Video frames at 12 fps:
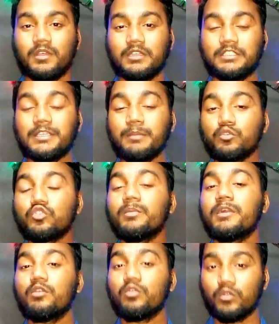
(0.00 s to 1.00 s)
সে
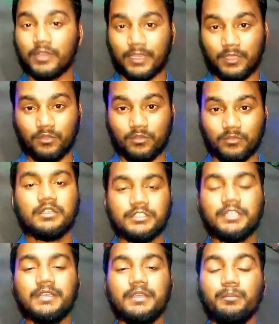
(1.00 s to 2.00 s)
মুসলমান হলো না কেন
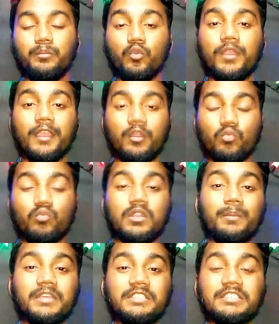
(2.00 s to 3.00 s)
সে মুখে
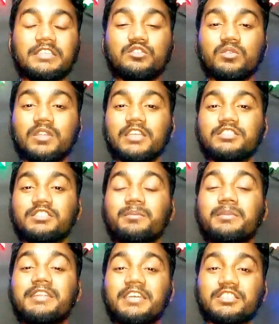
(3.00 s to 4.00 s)
উন্না পেঁচিয়ে চলে আসছে
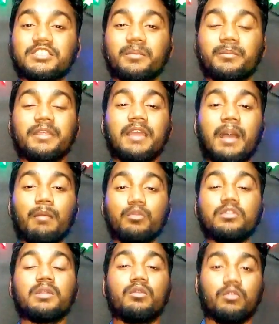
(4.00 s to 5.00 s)
মিডিয়ার সামনে
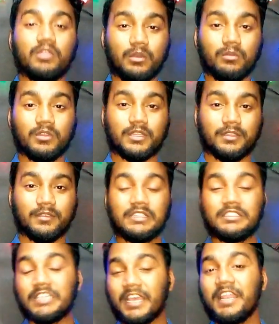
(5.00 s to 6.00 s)
আবুল তাবুল কথা বলতে
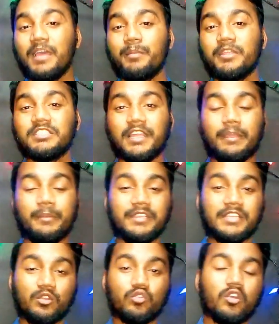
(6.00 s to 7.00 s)
যেখানে আমরা জানি
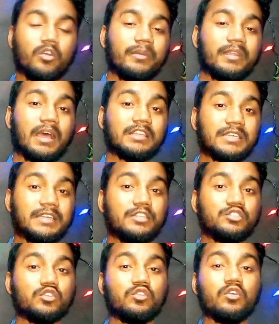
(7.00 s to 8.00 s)
মিজানুর রহমান
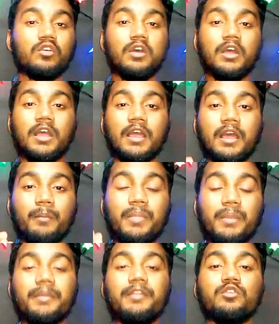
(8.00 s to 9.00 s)
আজারের জন্য
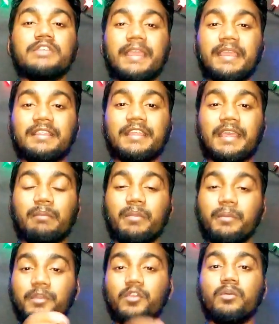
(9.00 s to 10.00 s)
বিভিন্ন জায়গা থেকে
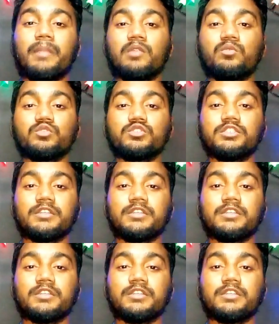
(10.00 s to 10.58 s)
বিভিন্ন মানুষ